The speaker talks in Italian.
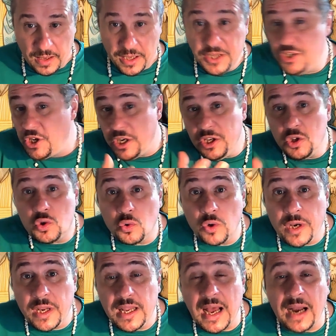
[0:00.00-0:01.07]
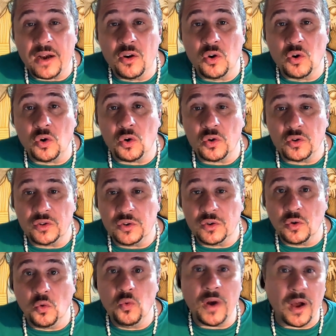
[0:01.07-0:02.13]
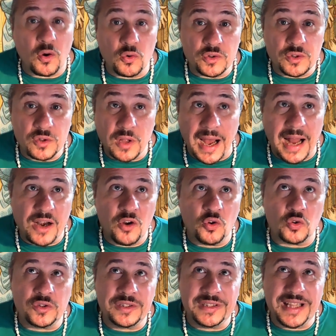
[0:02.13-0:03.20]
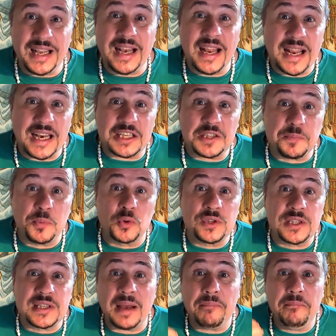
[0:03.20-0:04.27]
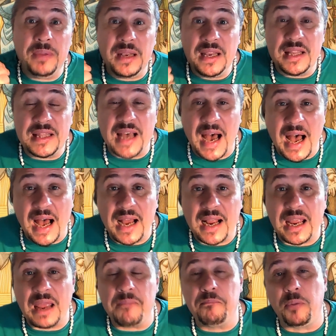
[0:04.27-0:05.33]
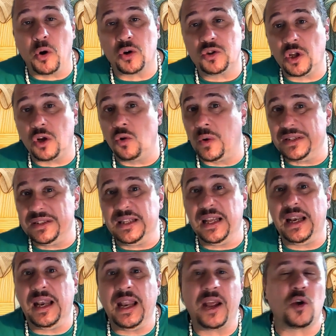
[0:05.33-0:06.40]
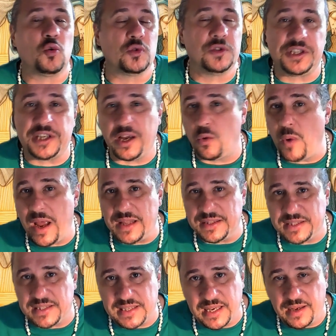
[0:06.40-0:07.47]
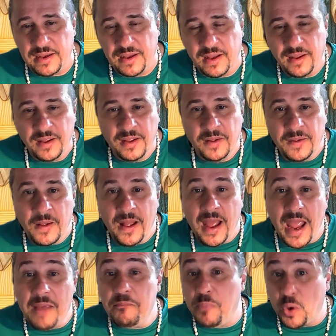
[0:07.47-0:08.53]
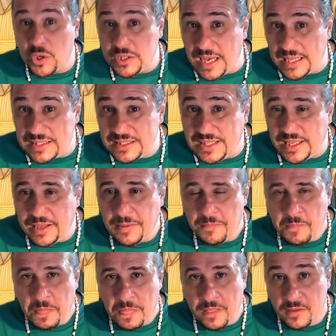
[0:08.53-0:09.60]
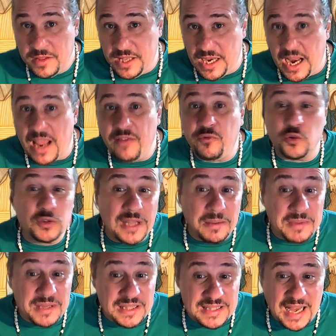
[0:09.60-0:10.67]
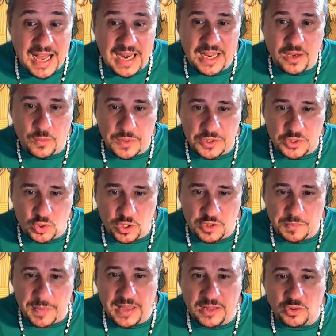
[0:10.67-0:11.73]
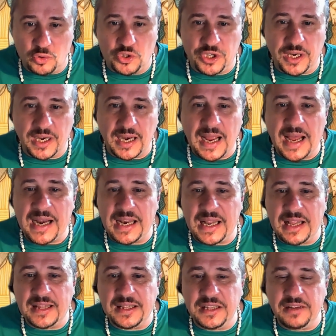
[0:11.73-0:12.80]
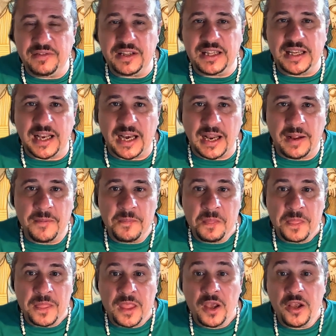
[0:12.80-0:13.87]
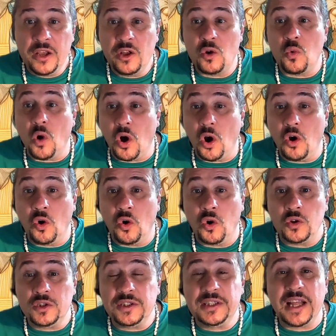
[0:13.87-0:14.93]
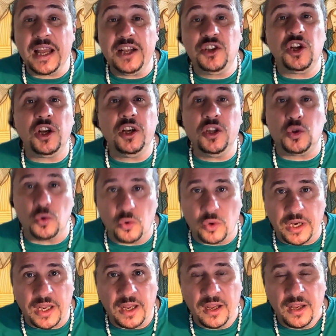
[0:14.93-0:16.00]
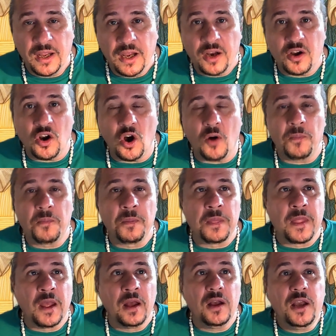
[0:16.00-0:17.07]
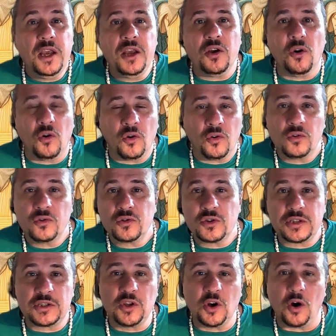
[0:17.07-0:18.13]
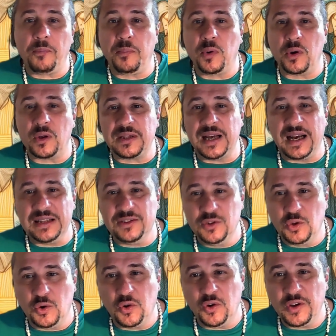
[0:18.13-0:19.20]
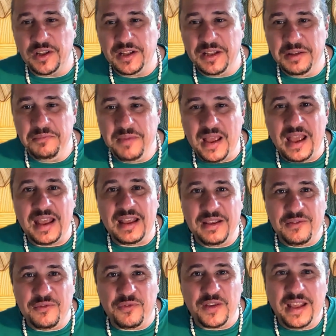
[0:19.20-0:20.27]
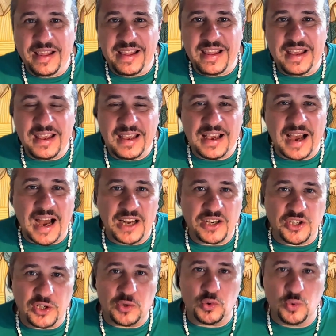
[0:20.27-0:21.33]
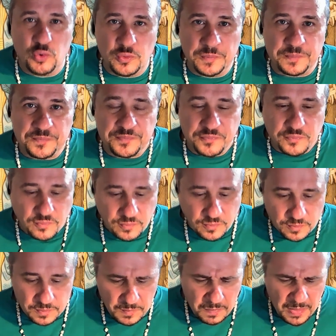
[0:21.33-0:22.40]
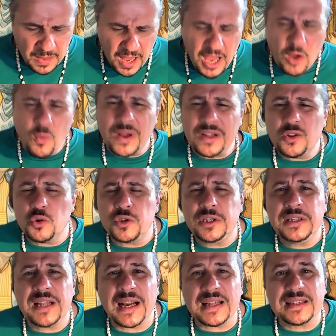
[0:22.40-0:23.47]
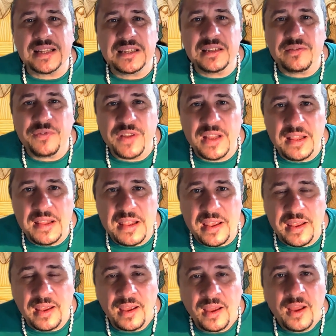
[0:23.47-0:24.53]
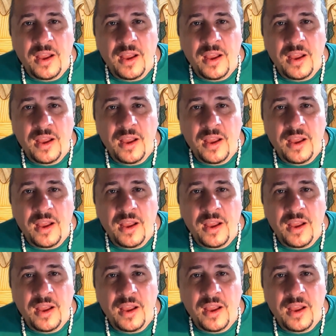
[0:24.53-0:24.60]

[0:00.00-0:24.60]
i genitori hanno una con- hanno delle responsabilità che portano a delle conseguenze. È importante, direi fondamentale questo aspetto, cercare di vedere il ruolo dei genitori, no? Io sto portando i miei figli a Gesù e quando si tratta di figli,